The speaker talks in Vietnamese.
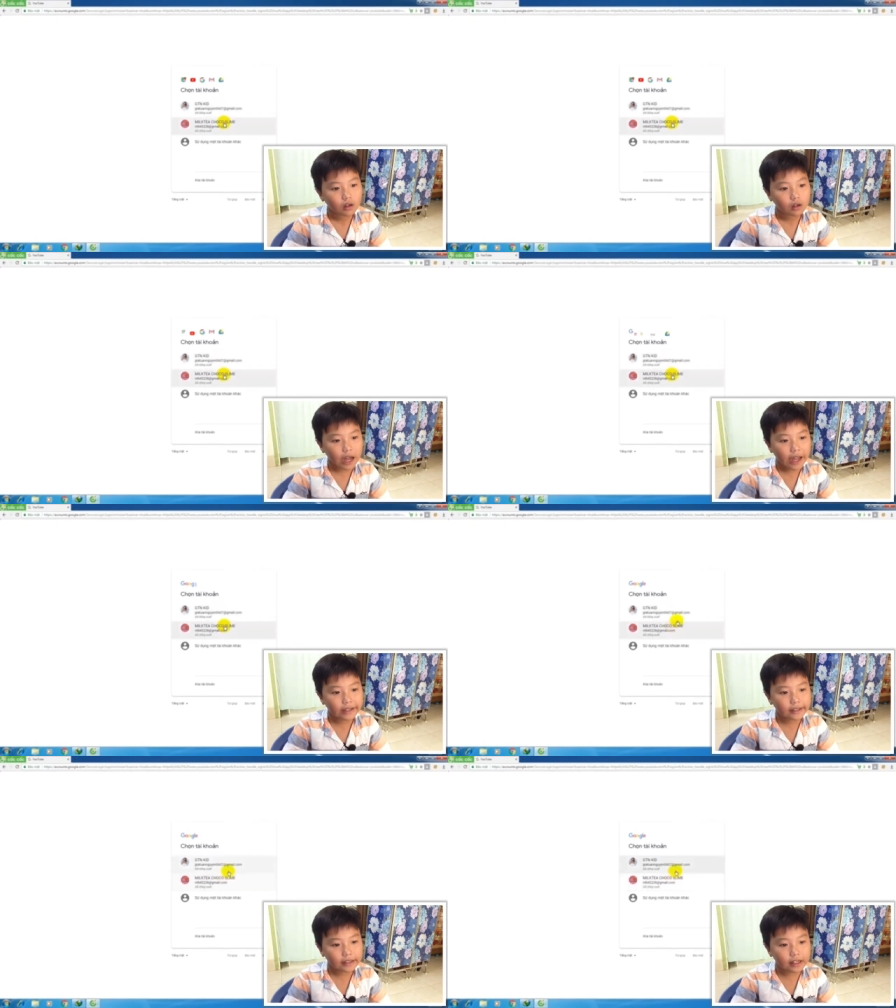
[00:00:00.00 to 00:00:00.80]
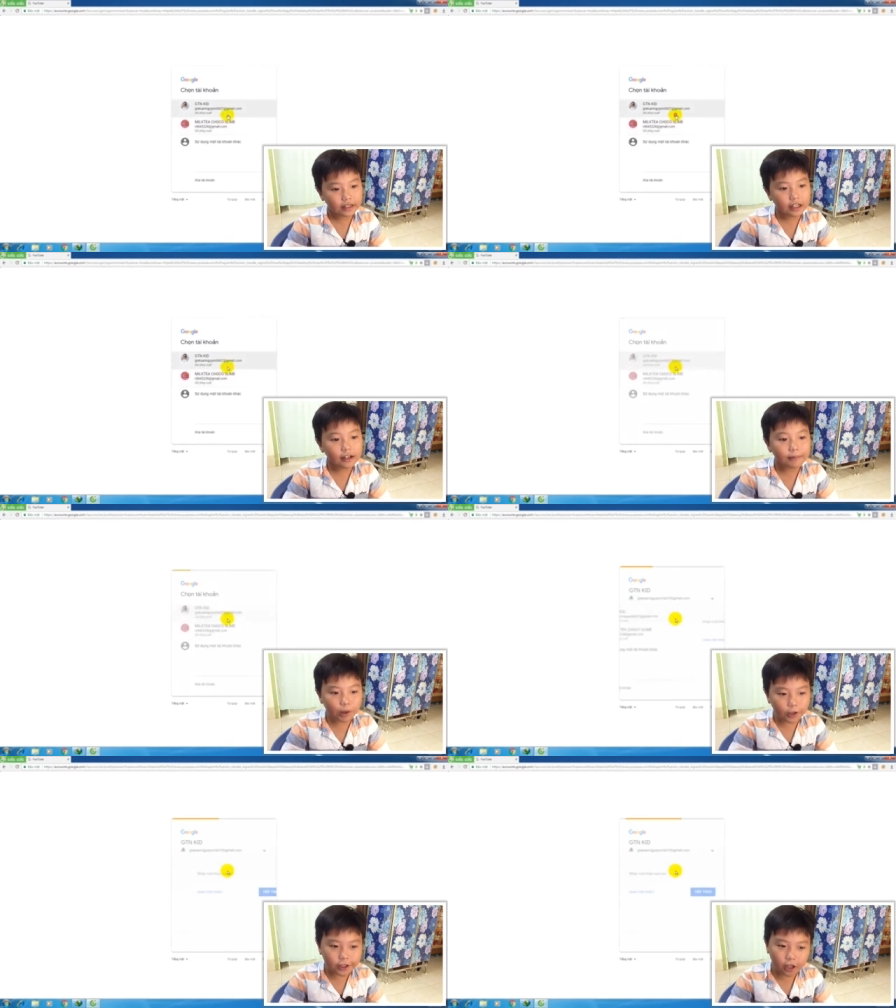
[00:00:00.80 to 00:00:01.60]
đây giờ tên này khiết là
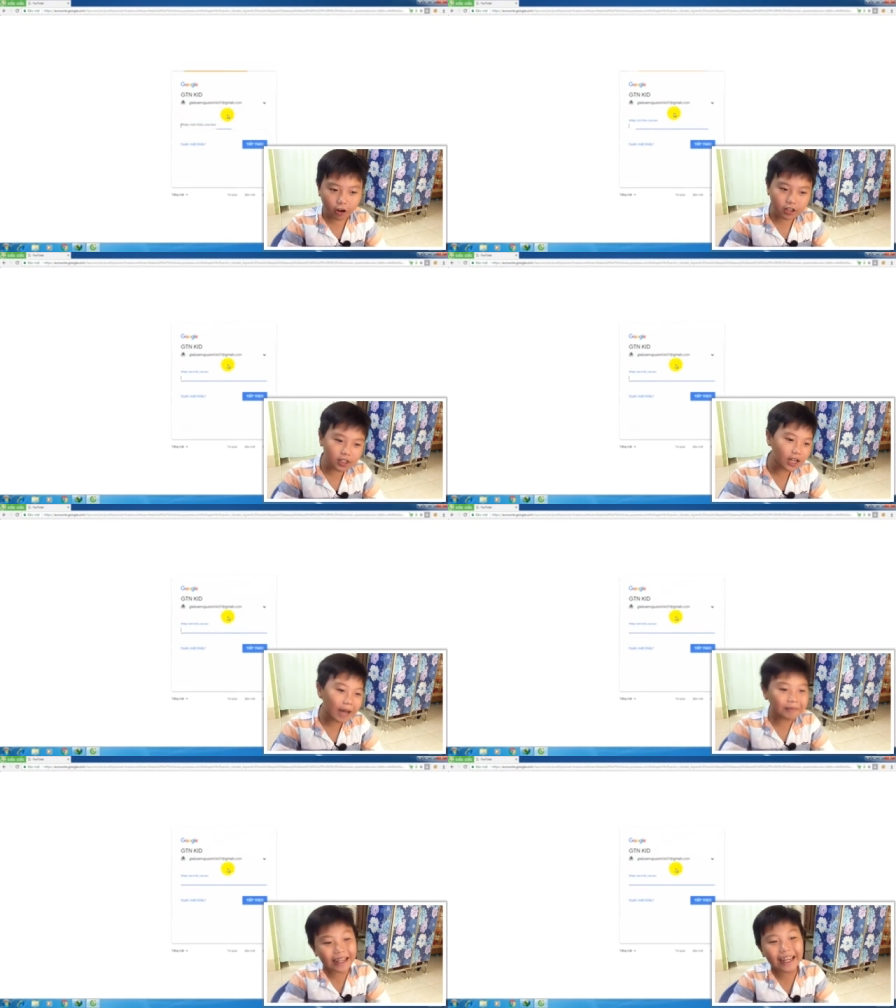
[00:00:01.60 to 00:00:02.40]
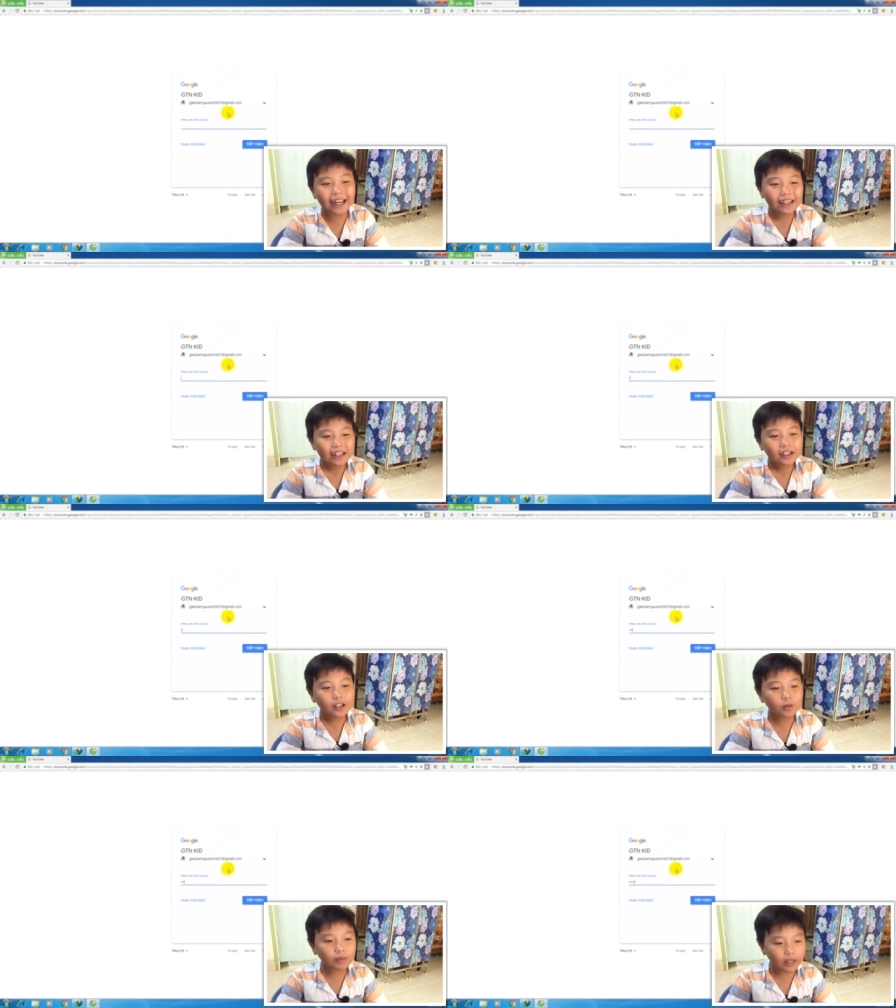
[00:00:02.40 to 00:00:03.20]
Beauty cho có slam nè kênh của mình